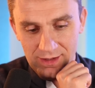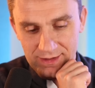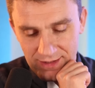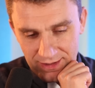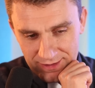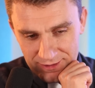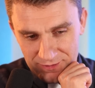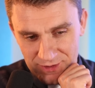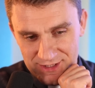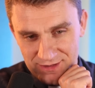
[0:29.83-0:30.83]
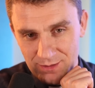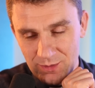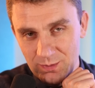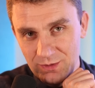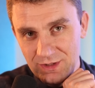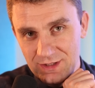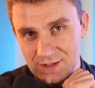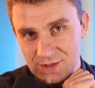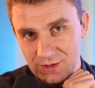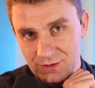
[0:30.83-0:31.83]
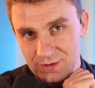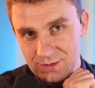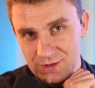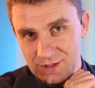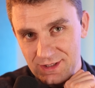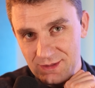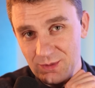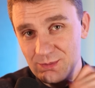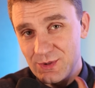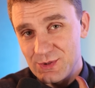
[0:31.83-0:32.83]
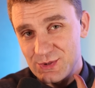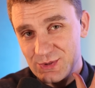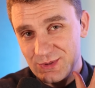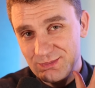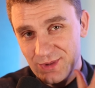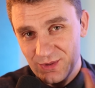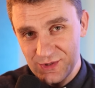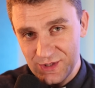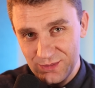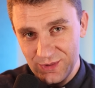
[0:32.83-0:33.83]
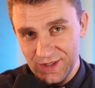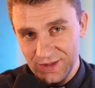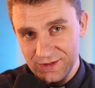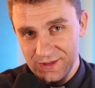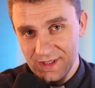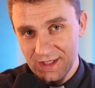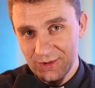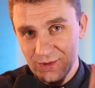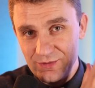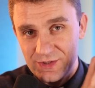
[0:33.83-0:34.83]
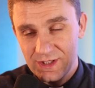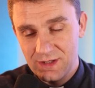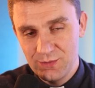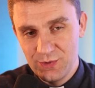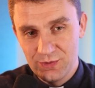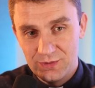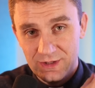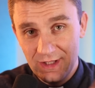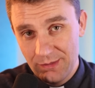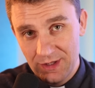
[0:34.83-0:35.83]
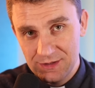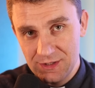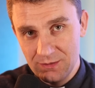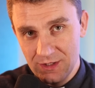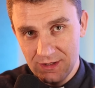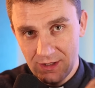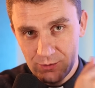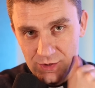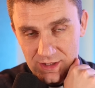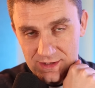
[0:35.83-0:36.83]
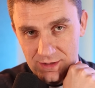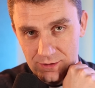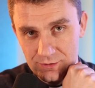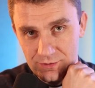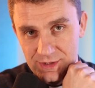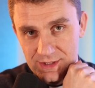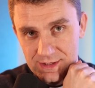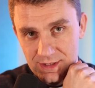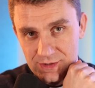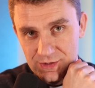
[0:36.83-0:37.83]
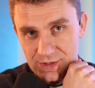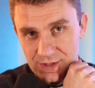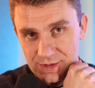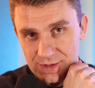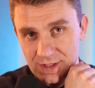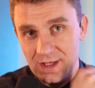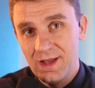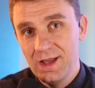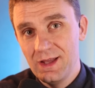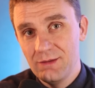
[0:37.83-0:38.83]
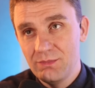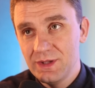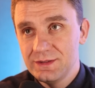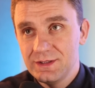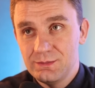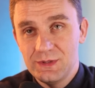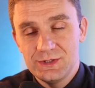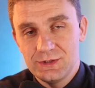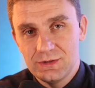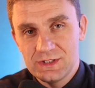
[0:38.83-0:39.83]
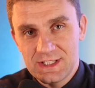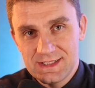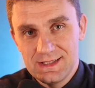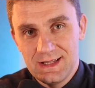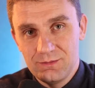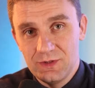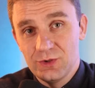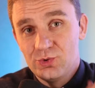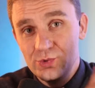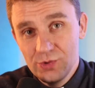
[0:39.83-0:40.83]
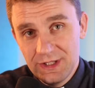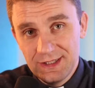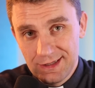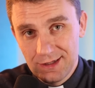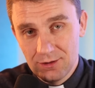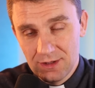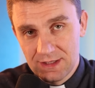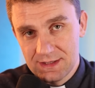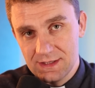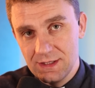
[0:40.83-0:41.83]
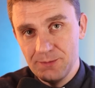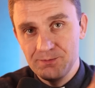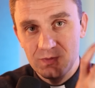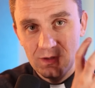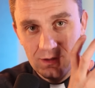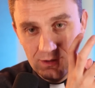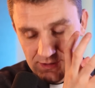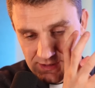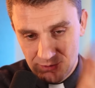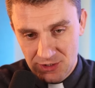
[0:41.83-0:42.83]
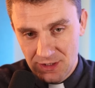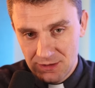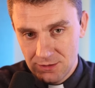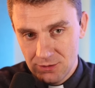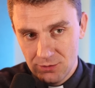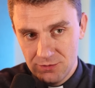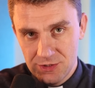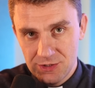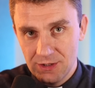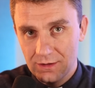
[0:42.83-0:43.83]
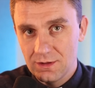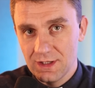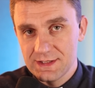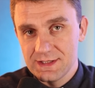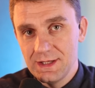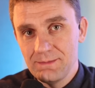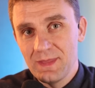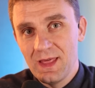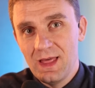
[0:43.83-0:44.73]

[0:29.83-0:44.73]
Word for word: I tak chcę Wam opowiedzieć o tym, że po prostu potrzebuję oddechu. W sierpniu nie będzie mnie na różańcach o 20.30. Będę, będzie to czas dla mnie długich rekolekcji, e, zamkniętych również rekolekcji.